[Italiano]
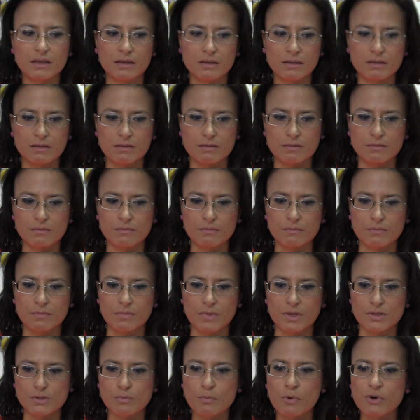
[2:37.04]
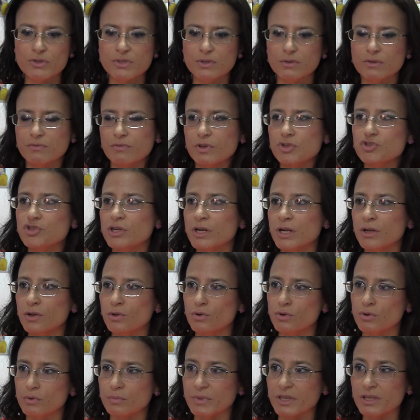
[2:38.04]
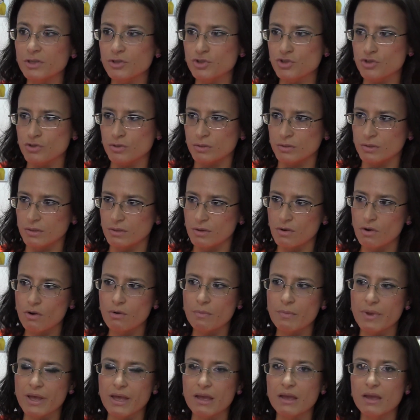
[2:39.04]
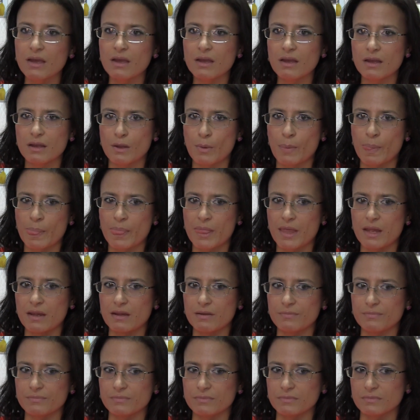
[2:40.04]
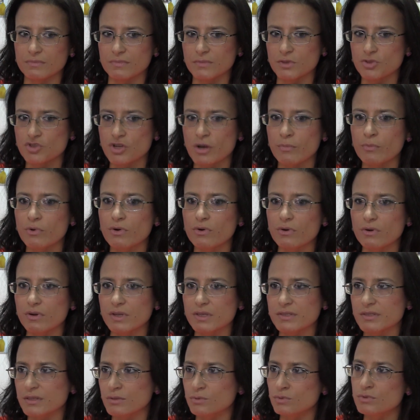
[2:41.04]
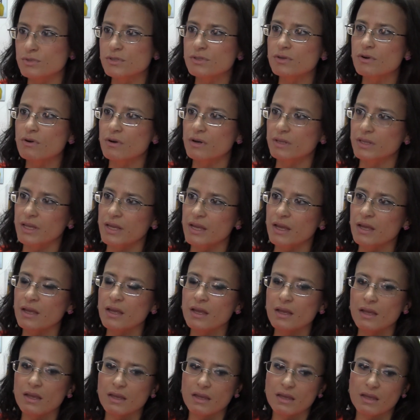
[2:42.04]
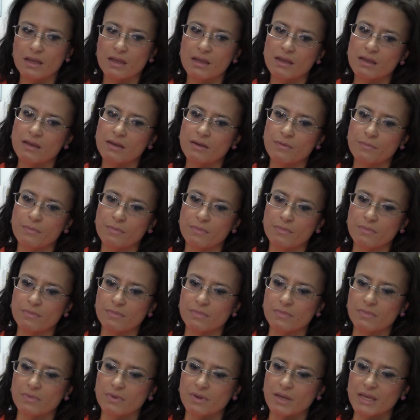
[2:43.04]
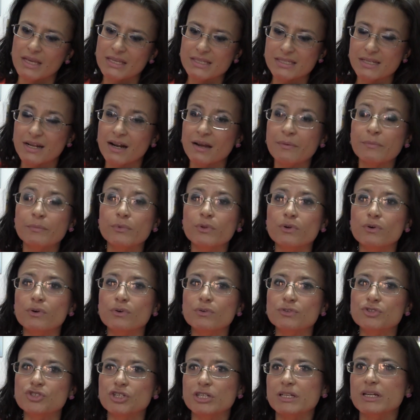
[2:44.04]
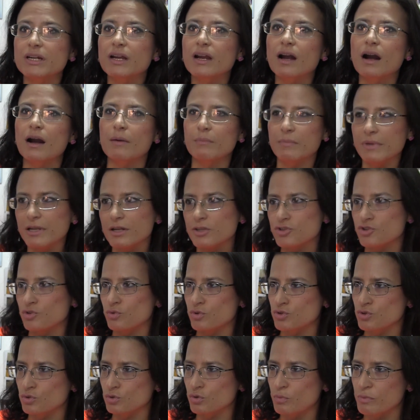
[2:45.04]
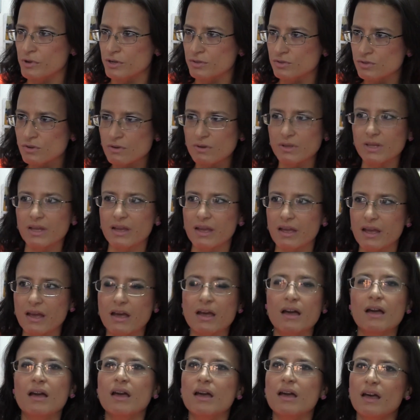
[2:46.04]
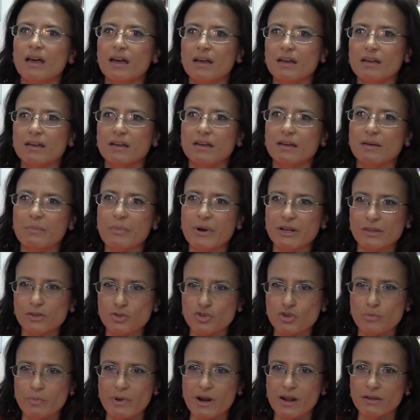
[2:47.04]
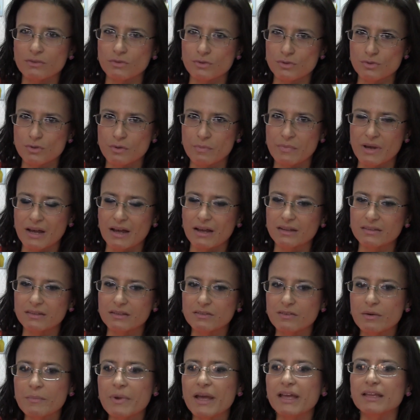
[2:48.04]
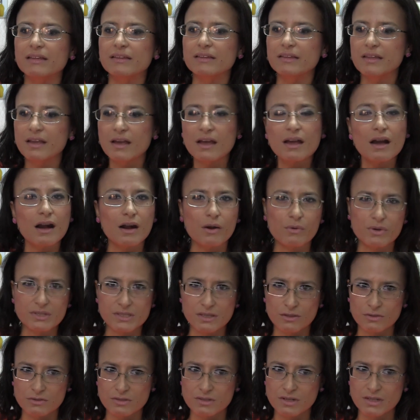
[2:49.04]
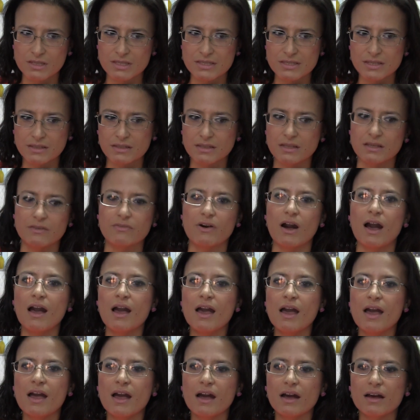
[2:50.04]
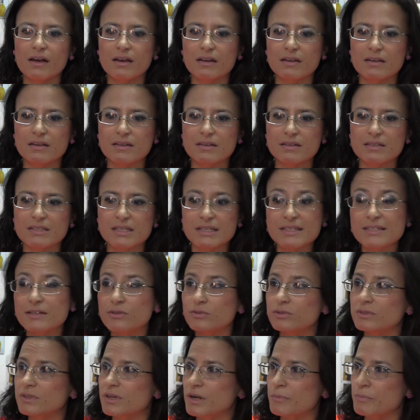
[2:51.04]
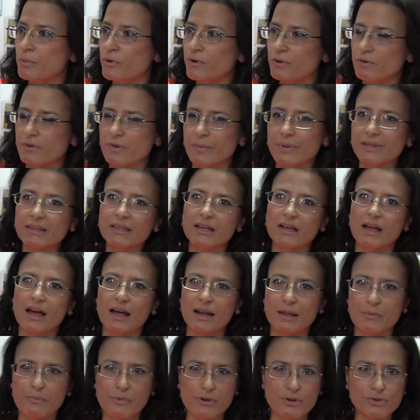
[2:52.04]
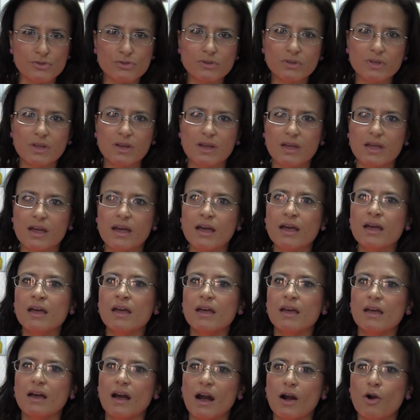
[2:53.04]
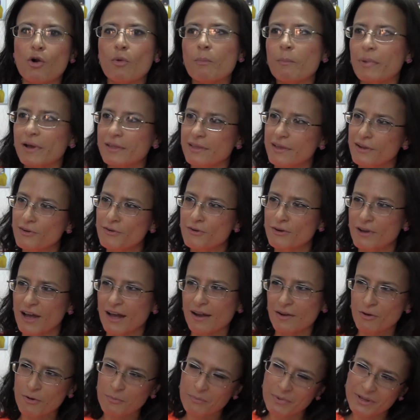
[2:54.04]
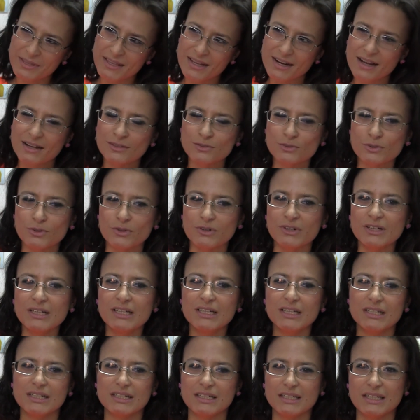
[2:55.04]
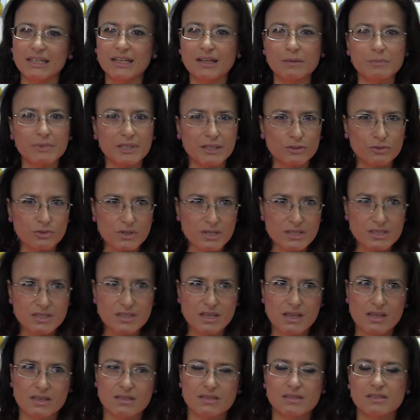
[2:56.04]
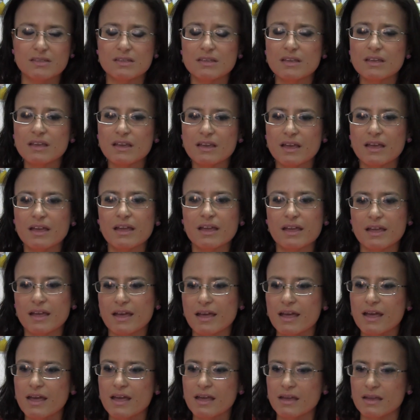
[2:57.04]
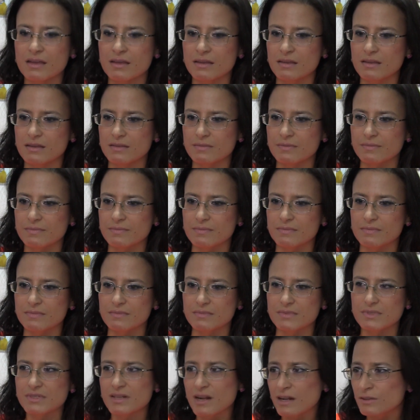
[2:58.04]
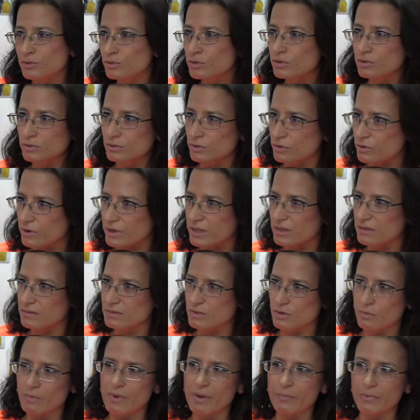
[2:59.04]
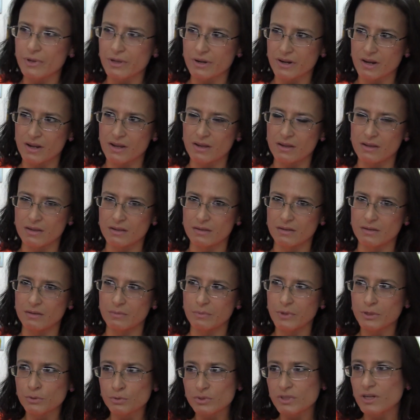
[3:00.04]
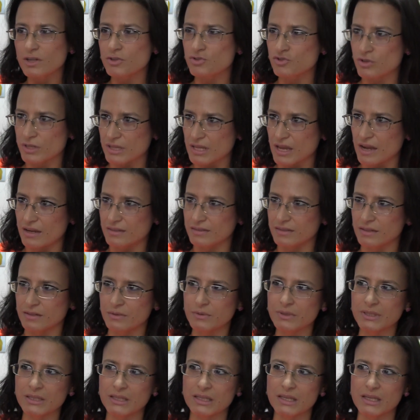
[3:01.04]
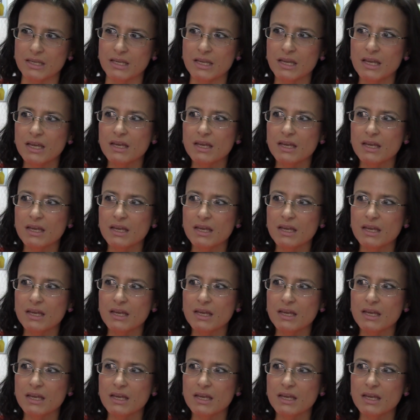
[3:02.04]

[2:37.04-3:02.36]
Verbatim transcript: ehm, sposano invece le loro mission come ehm, diciamo, istituzione ehm, e saranno circa 1500 persone che eh, parteciperanno insomma, attivamente a questa nostra iniziativa, eh, senza contare poi ovviamente alle persone che accompagneranno eh, i camminatori stessi e che ehm, staranno con noi insomma, per, eh, per, tutta la giornata, quindi